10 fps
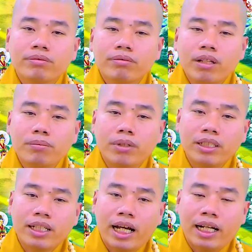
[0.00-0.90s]
nên
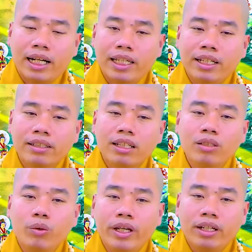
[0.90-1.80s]
mình cần gầy dựng tính
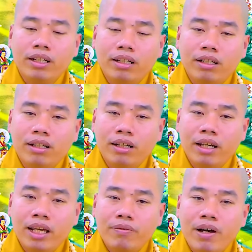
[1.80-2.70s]
nguyện
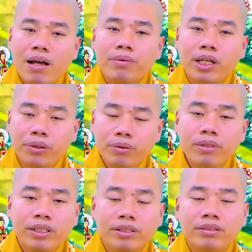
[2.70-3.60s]
nghe pháp hiểu
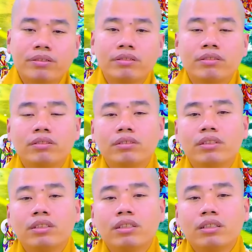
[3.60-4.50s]
mới được
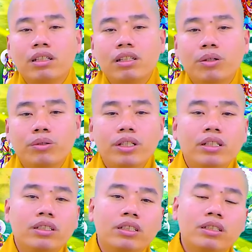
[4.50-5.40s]
thí dụ
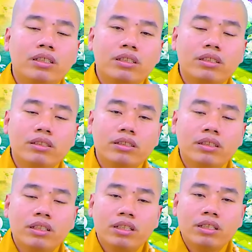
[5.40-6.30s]
như
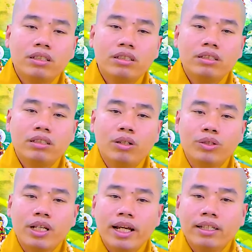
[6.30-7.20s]
hồi
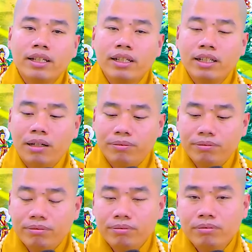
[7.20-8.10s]
sáng nhà đức gặp
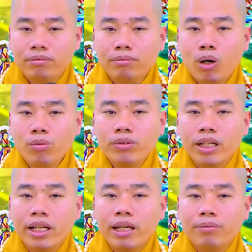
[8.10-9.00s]
bốn
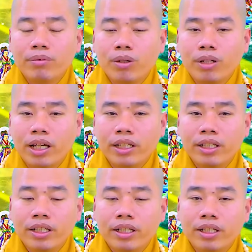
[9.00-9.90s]
chị em cô này
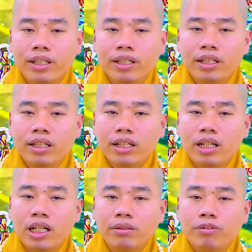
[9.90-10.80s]

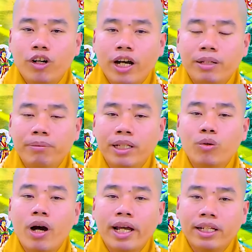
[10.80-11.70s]
ở ngoài miền
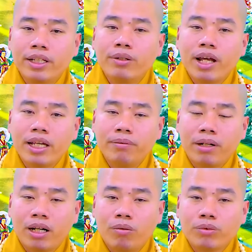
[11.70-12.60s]
ngoài đi vô đây
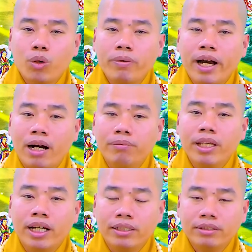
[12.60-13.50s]
mà cộng tu bây hổm
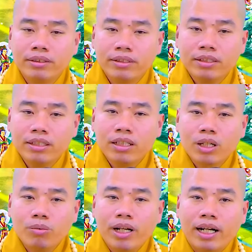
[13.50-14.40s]
giờ
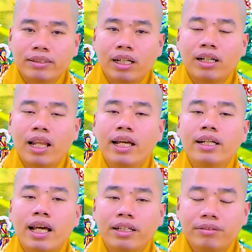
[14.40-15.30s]
cũng gần tuần lễ
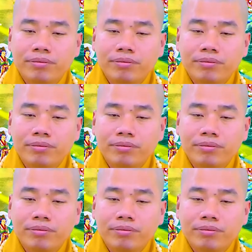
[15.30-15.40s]
ở đây